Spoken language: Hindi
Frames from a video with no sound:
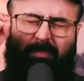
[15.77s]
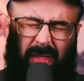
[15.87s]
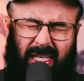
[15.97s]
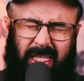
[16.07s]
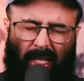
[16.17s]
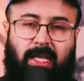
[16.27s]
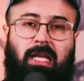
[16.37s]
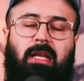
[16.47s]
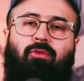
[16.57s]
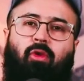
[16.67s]

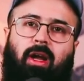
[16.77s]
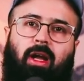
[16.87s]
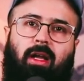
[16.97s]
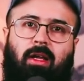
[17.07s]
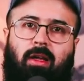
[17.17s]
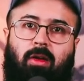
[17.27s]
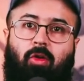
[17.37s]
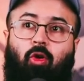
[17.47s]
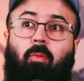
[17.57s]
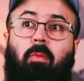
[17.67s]
बेहतरीन वो है
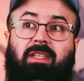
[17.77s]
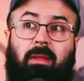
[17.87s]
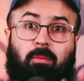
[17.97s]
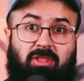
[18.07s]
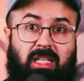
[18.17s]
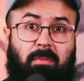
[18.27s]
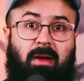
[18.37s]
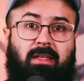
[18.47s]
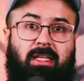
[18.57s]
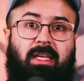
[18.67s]
उम्मत
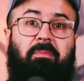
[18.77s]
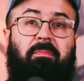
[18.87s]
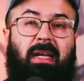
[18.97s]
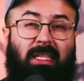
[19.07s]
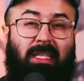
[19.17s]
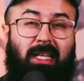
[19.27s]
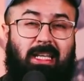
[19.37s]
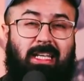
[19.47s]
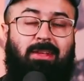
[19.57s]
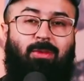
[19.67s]
मुस्लिमा से
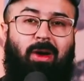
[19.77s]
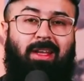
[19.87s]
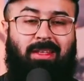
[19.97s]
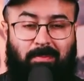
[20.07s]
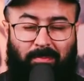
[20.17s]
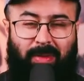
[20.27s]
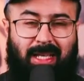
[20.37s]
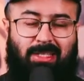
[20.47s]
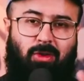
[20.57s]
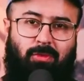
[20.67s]
बेहतरीन वो है द
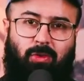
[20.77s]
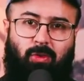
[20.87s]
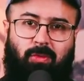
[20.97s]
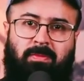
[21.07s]
बेस्ट ऑफ यू